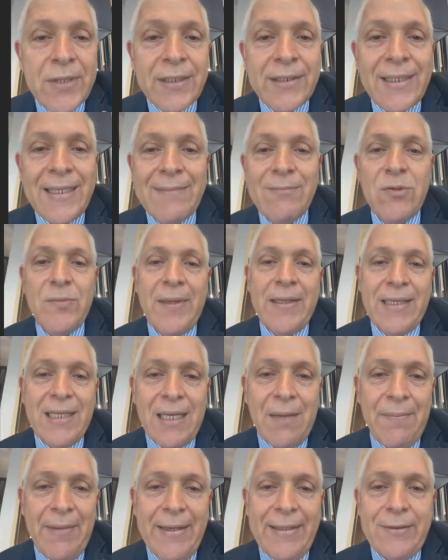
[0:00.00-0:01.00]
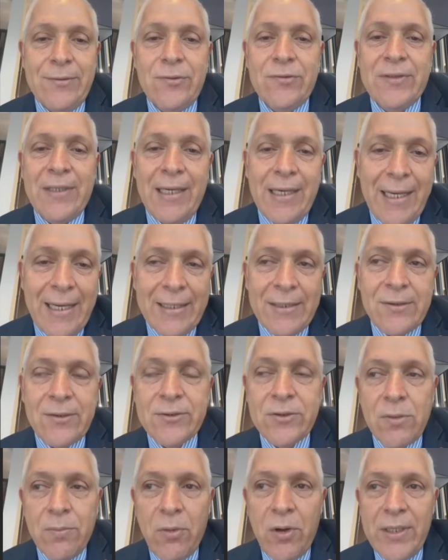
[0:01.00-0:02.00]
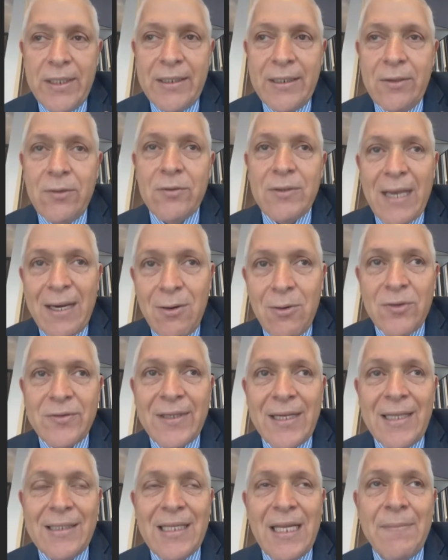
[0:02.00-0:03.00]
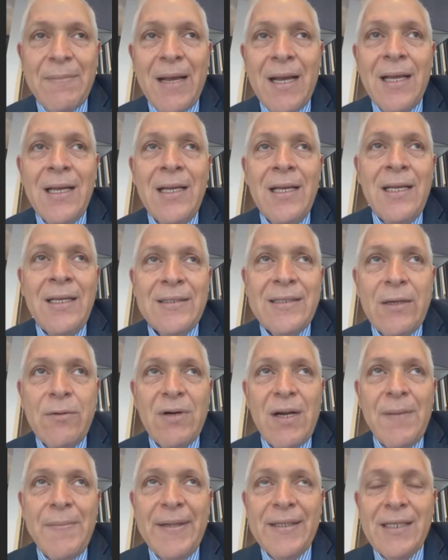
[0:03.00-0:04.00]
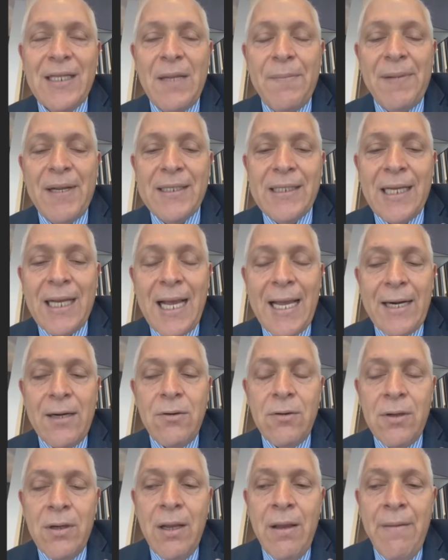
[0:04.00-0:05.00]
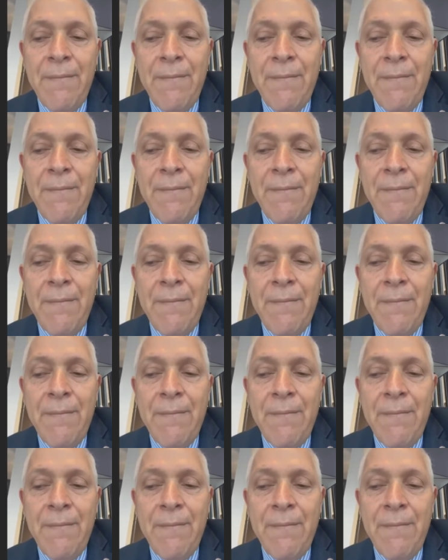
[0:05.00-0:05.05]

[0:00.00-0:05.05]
Ya tenemos medicamentos, electros, trombolíticos, ya luego será tema seguramente de platicarlo,